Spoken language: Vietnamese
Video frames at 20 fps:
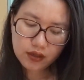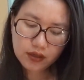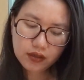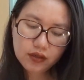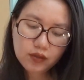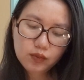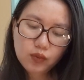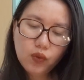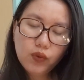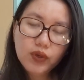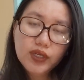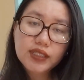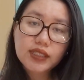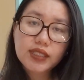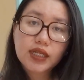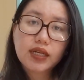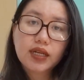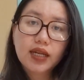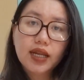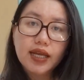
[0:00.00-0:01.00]
nước muối
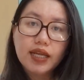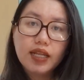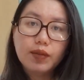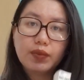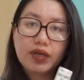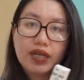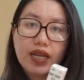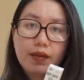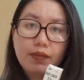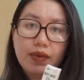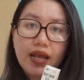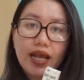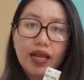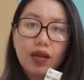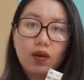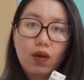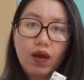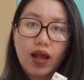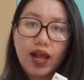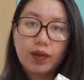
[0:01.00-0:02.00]
sinh lý mình đem
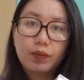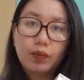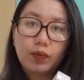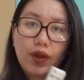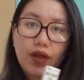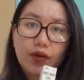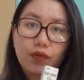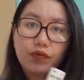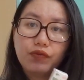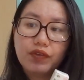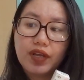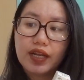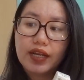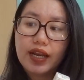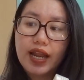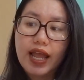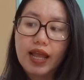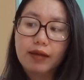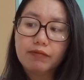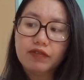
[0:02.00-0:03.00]
hai loại một loại của Việt
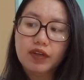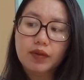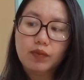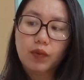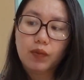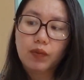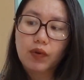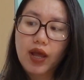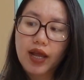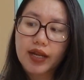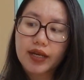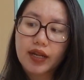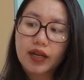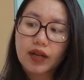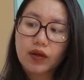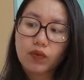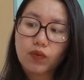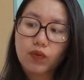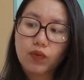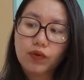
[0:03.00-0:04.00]
Nam với một loại này
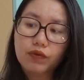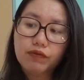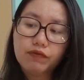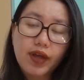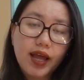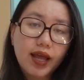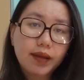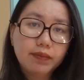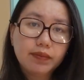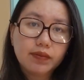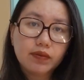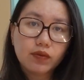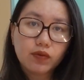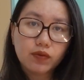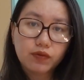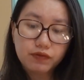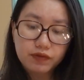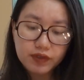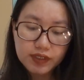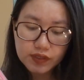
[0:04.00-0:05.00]
là của Pháp
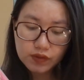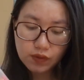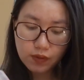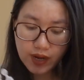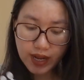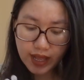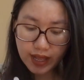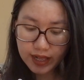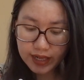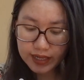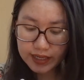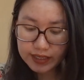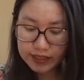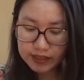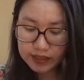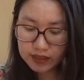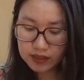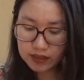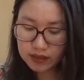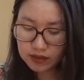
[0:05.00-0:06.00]
Invisalign
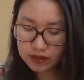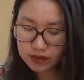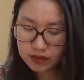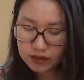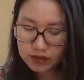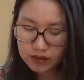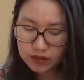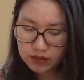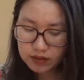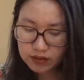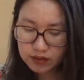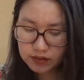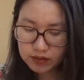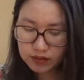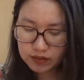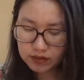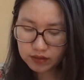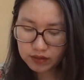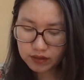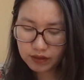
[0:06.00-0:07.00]

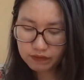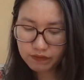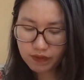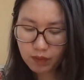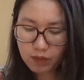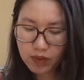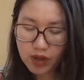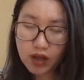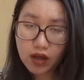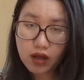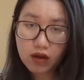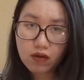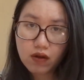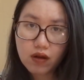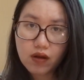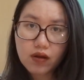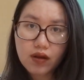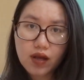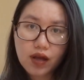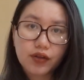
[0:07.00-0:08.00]
để phòng hờ
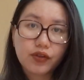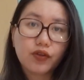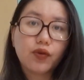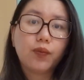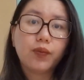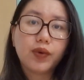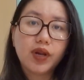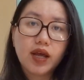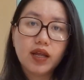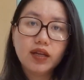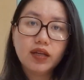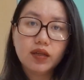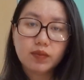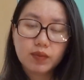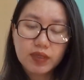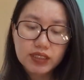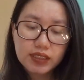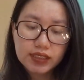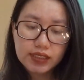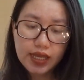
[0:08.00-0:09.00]
có cần dùng đến thì
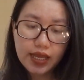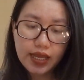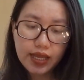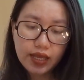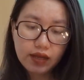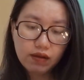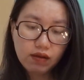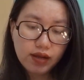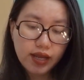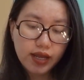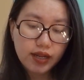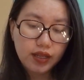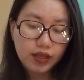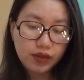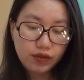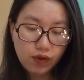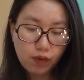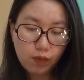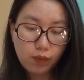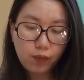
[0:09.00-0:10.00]
mình sẽ có cái để
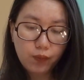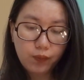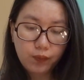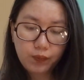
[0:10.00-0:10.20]
dùng